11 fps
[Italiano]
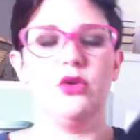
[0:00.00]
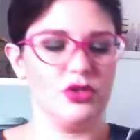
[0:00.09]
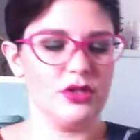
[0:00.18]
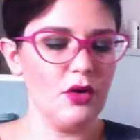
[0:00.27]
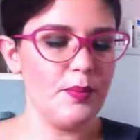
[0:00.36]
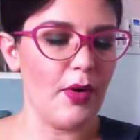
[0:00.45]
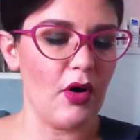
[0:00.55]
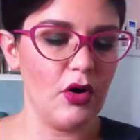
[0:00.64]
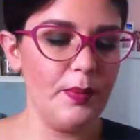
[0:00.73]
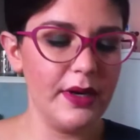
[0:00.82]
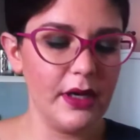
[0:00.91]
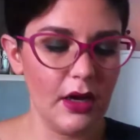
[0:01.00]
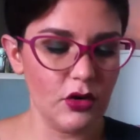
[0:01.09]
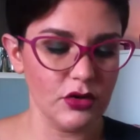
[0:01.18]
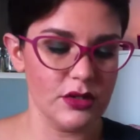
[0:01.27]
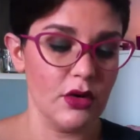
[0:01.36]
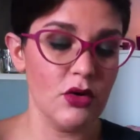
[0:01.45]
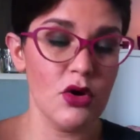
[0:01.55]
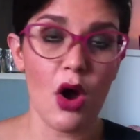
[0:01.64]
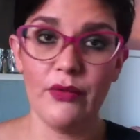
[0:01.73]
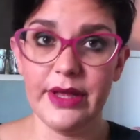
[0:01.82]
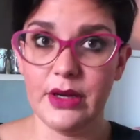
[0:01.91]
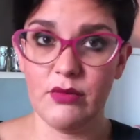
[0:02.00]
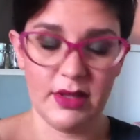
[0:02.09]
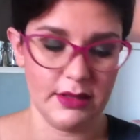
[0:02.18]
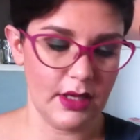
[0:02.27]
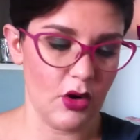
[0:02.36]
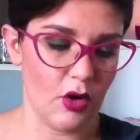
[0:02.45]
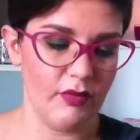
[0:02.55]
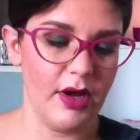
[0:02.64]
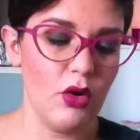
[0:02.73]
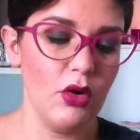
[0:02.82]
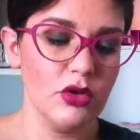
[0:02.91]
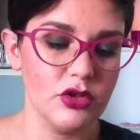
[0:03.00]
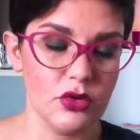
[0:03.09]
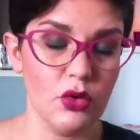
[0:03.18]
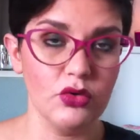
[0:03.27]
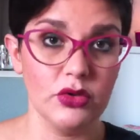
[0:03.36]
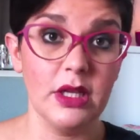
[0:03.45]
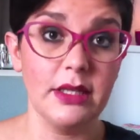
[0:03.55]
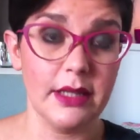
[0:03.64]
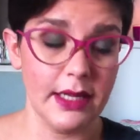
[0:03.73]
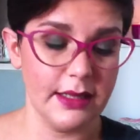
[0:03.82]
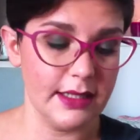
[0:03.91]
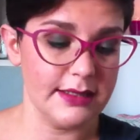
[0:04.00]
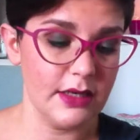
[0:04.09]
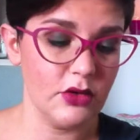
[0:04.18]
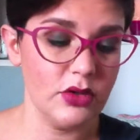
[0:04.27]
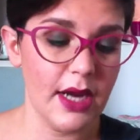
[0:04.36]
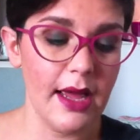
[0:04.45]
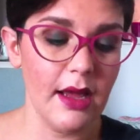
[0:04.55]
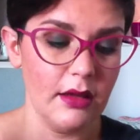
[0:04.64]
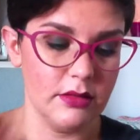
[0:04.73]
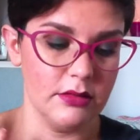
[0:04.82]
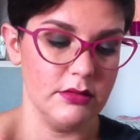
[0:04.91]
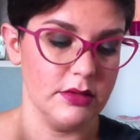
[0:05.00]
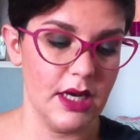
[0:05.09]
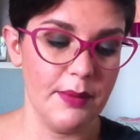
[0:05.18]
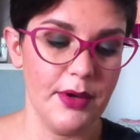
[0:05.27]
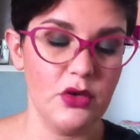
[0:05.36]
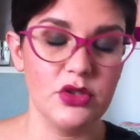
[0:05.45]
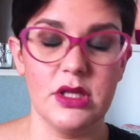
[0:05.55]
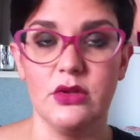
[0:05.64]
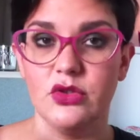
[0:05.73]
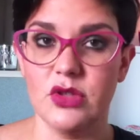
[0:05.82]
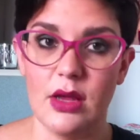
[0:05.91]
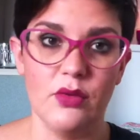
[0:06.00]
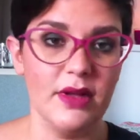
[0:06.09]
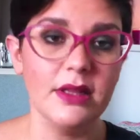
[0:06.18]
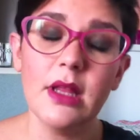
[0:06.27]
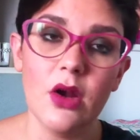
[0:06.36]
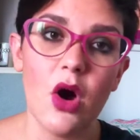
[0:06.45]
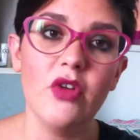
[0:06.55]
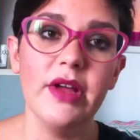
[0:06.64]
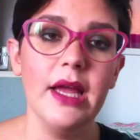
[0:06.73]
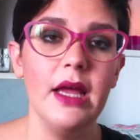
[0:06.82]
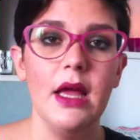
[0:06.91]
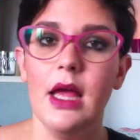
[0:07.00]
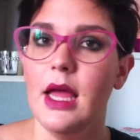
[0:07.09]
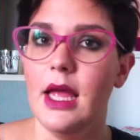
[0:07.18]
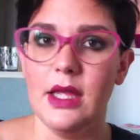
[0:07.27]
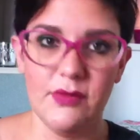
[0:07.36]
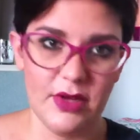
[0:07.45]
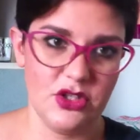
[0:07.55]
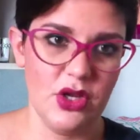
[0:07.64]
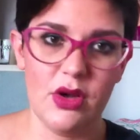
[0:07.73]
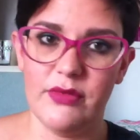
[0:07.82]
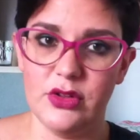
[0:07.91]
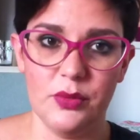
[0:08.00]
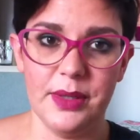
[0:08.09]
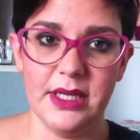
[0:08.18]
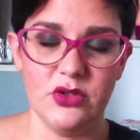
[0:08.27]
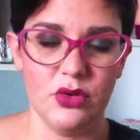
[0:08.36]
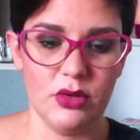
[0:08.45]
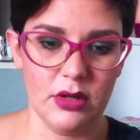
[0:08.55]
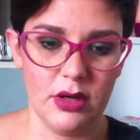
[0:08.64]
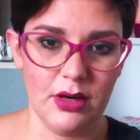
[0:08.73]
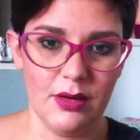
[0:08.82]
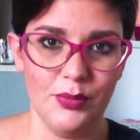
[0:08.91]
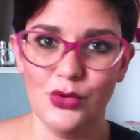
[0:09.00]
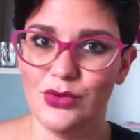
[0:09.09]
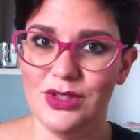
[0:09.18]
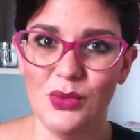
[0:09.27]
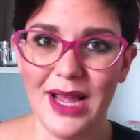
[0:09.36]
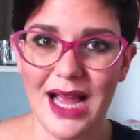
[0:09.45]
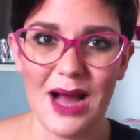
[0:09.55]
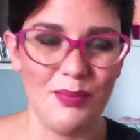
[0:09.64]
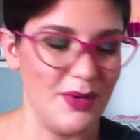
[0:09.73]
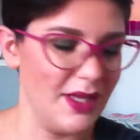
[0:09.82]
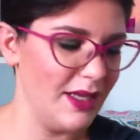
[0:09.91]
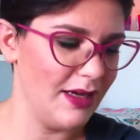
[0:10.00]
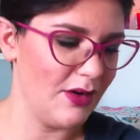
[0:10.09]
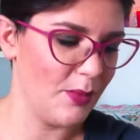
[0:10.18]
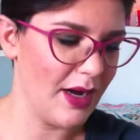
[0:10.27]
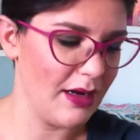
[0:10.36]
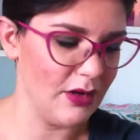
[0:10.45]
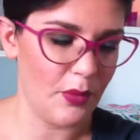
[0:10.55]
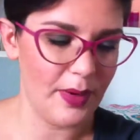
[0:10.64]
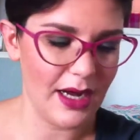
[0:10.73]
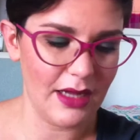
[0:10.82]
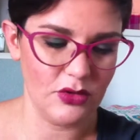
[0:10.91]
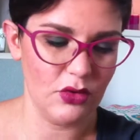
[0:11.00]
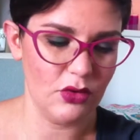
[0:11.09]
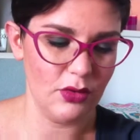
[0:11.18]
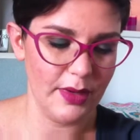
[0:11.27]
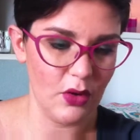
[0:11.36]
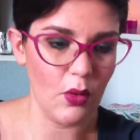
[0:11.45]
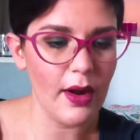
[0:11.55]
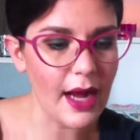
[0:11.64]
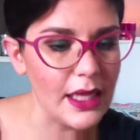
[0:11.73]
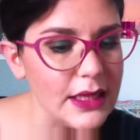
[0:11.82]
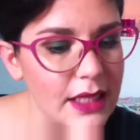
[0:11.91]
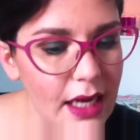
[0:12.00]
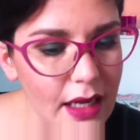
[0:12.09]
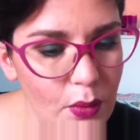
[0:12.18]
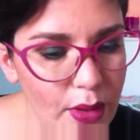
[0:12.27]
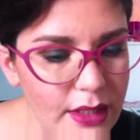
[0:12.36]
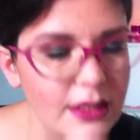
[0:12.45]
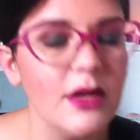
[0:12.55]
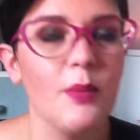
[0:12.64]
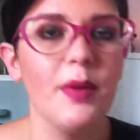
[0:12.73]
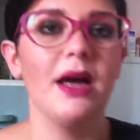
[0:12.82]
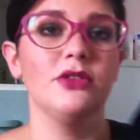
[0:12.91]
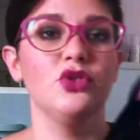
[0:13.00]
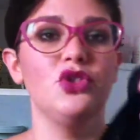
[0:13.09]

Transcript: costano poco perché costano 9,99 con lo sconto del 30,03 eh, sarebbe costato 6,99 invece io avendo preso uh, più di due capi eh, l'ho pagato col meno 40 e quindi l'ho pagato